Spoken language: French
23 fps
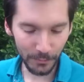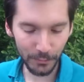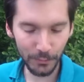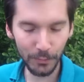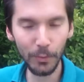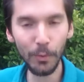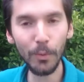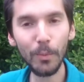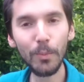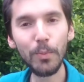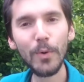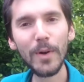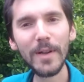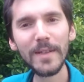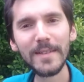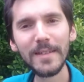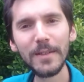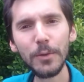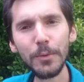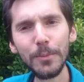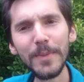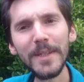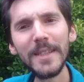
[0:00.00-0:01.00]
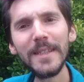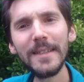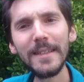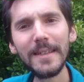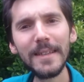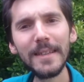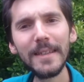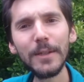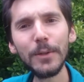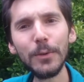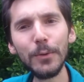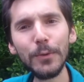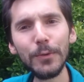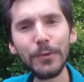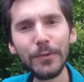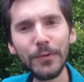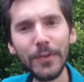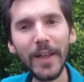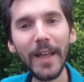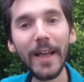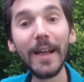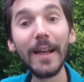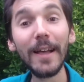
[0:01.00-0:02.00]
Second point, c'est de méditer et de
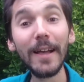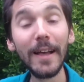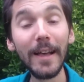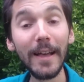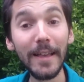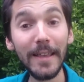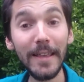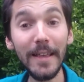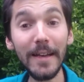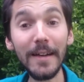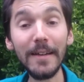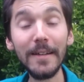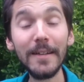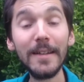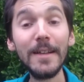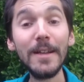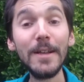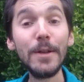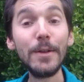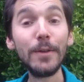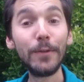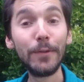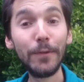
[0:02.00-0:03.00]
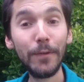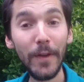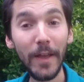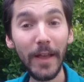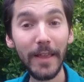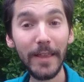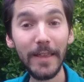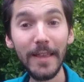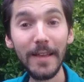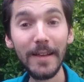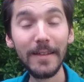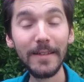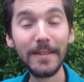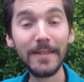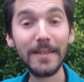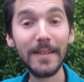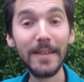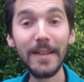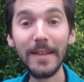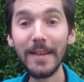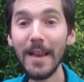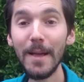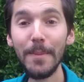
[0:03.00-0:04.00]
faire rien. Faire rien,
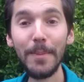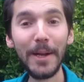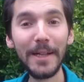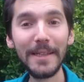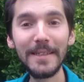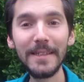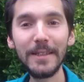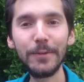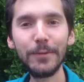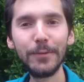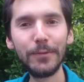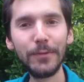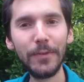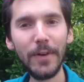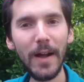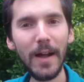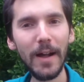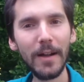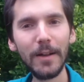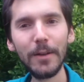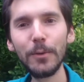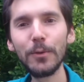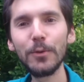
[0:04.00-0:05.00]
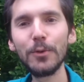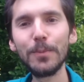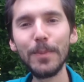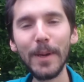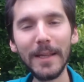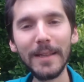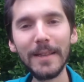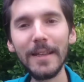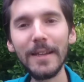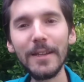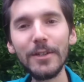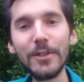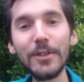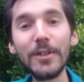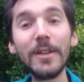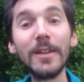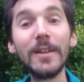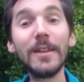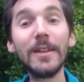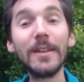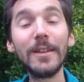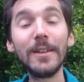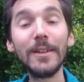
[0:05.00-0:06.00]
c'est la pratique phare que je partage
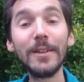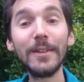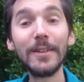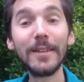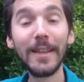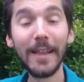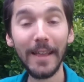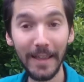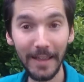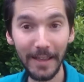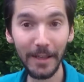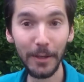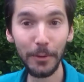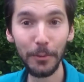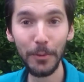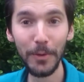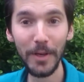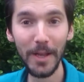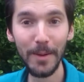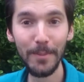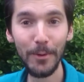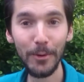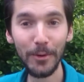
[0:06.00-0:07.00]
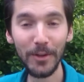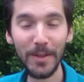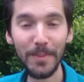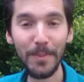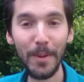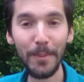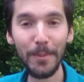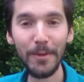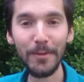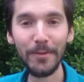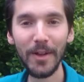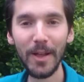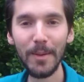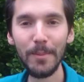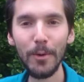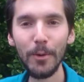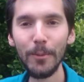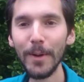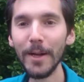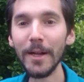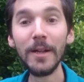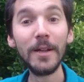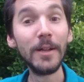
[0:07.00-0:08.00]
euh, très régulièrement qui permet
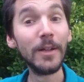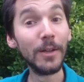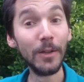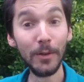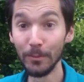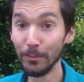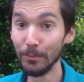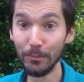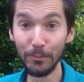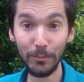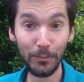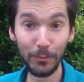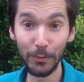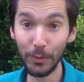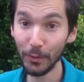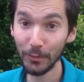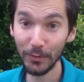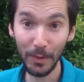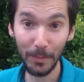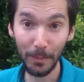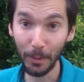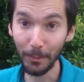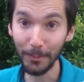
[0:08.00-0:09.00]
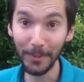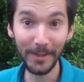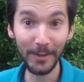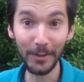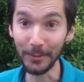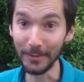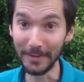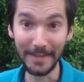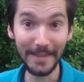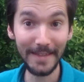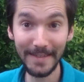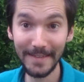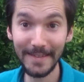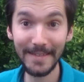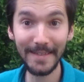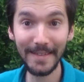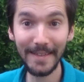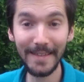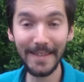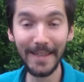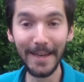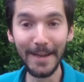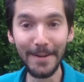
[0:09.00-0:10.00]
vraiment de... Bah, dans un premier temps
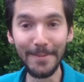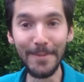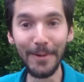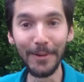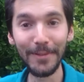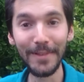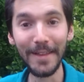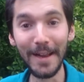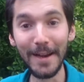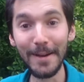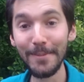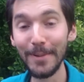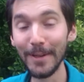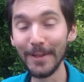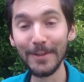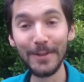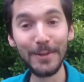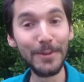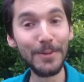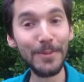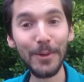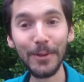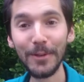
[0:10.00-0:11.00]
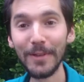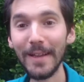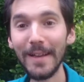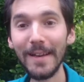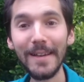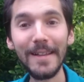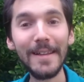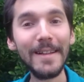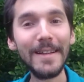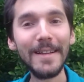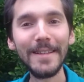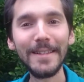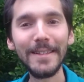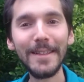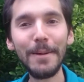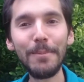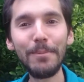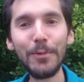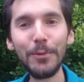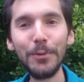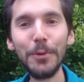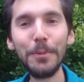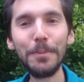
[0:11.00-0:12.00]
d'exciter le mental parce que le mental
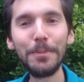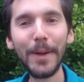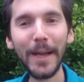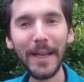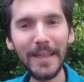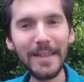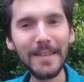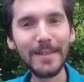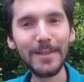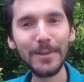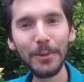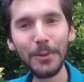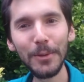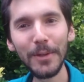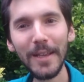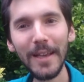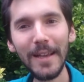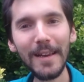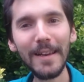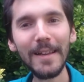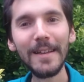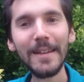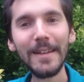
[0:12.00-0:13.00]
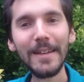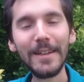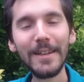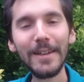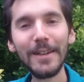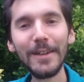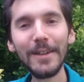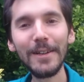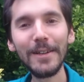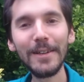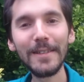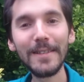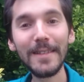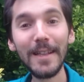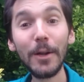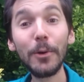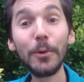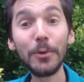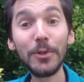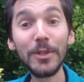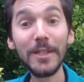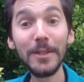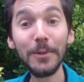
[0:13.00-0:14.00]
n'a plus de prise sur lequel euh,
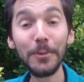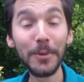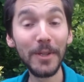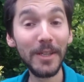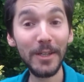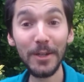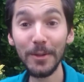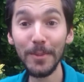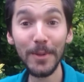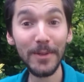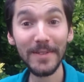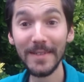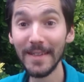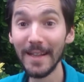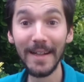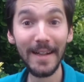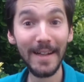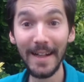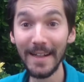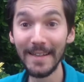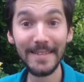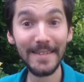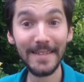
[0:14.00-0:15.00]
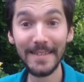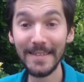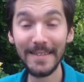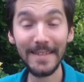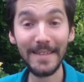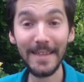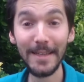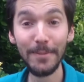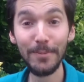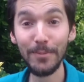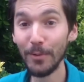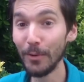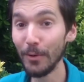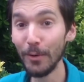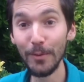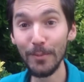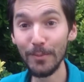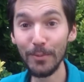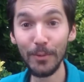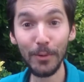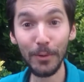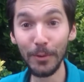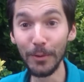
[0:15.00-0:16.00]
s'accrocher donc il commence à, s'exciter
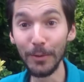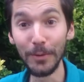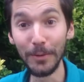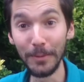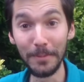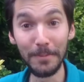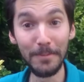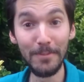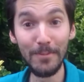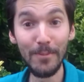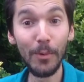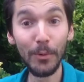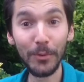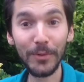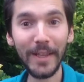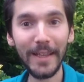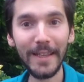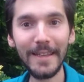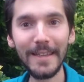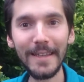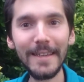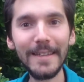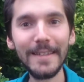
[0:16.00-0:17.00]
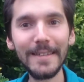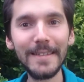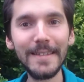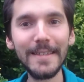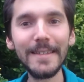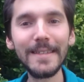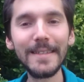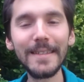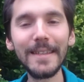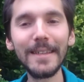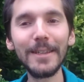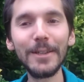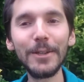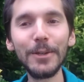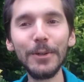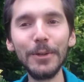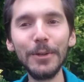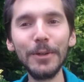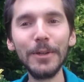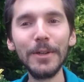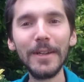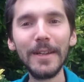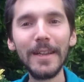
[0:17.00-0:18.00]
pour, pour euh, montrer qu'il existe et
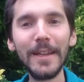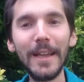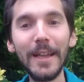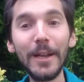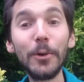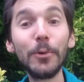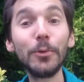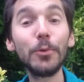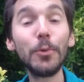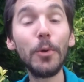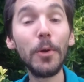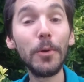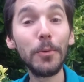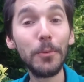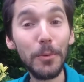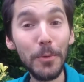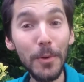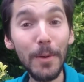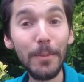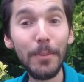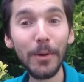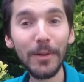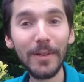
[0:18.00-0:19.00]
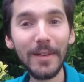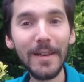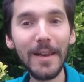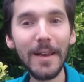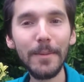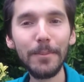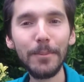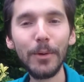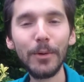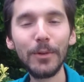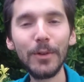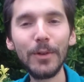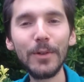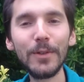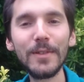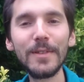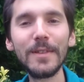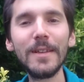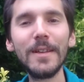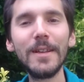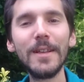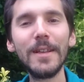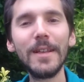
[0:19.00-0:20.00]
que et qu'on doit lui apporter de
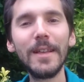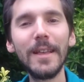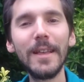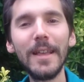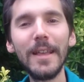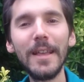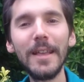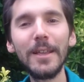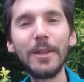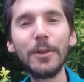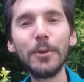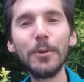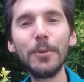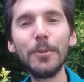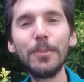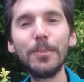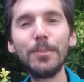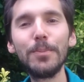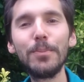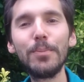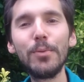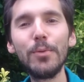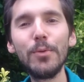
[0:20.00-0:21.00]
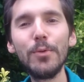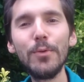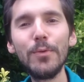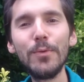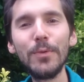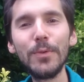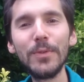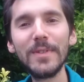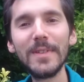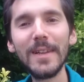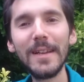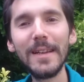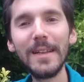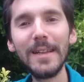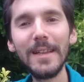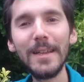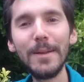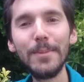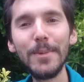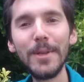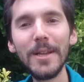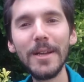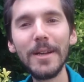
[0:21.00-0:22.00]
l'importance et que plus vous
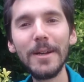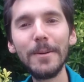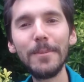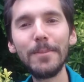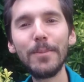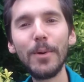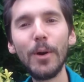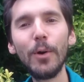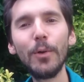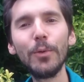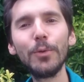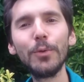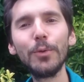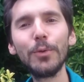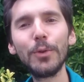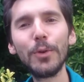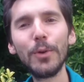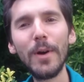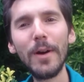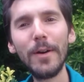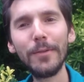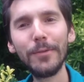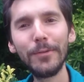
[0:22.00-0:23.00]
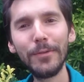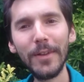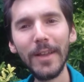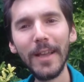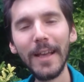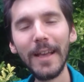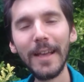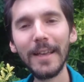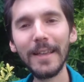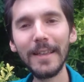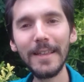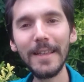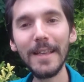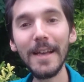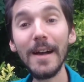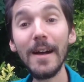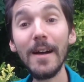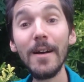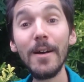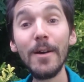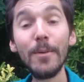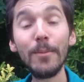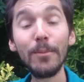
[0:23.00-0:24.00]
allez eh bien prendre du temps à faire
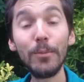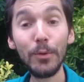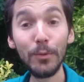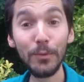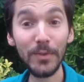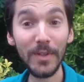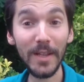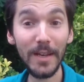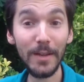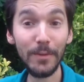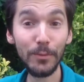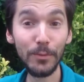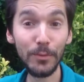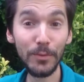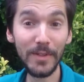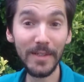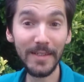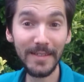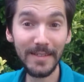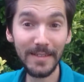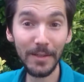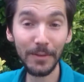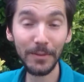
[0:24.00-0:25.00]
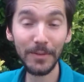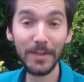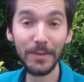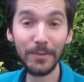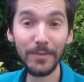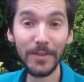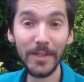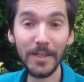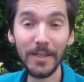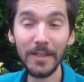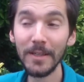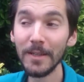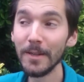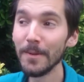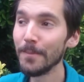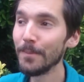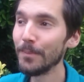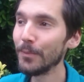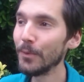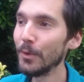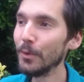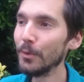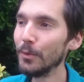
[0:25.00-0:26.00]
rien plus vous allez vous désidentifier
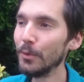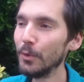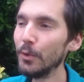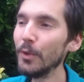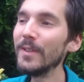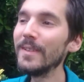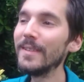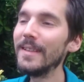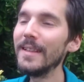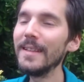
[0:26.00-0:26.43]
de, de